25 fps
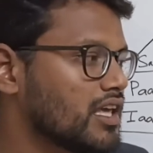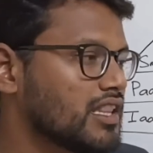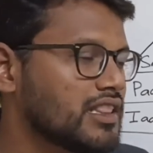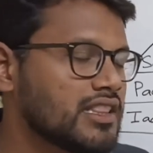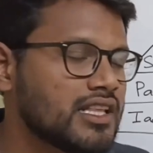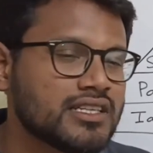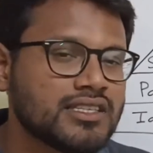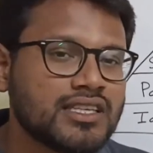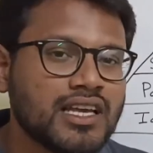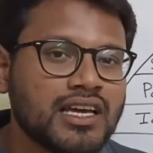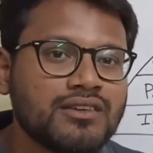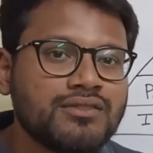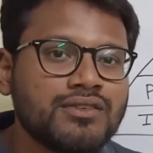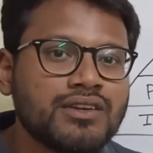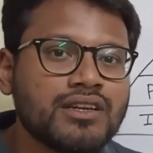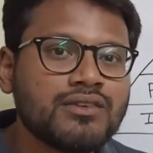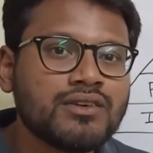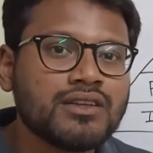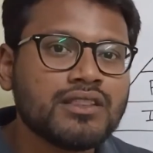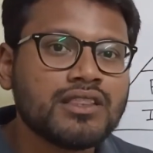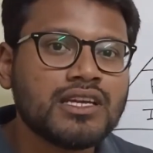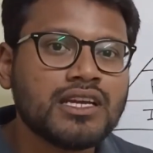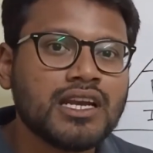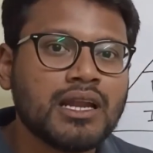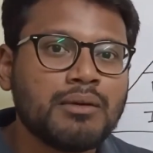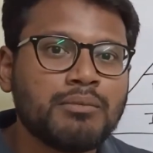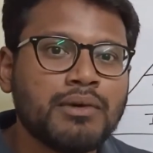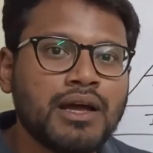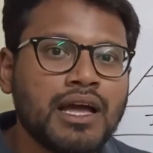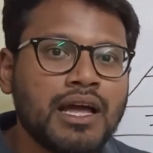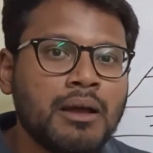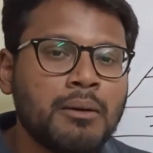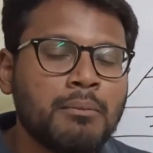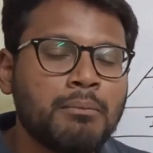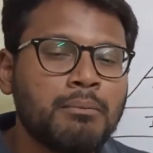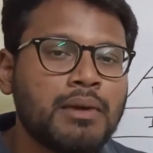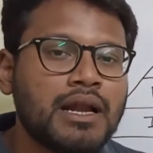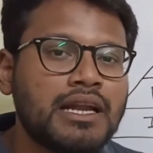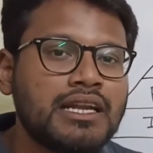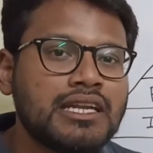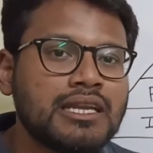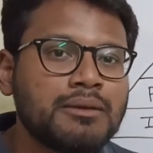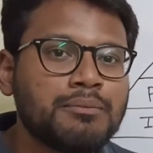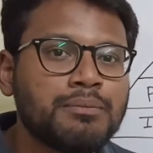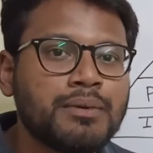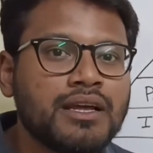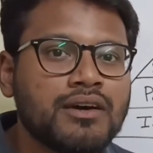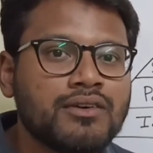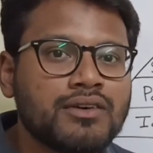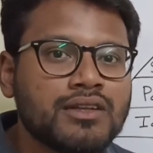இந்த சர்வரை வந்து நம்ம
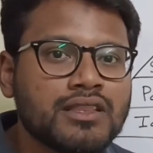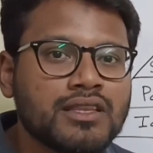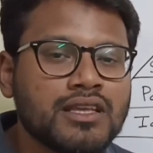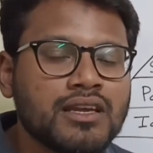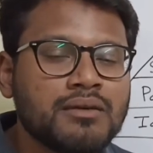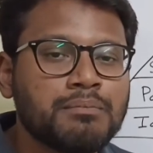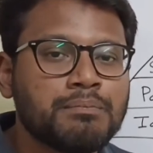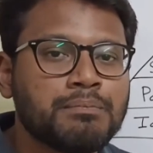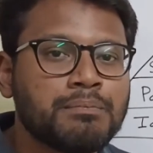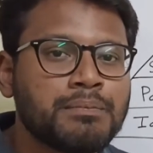மல்டிப்புளாக வந்து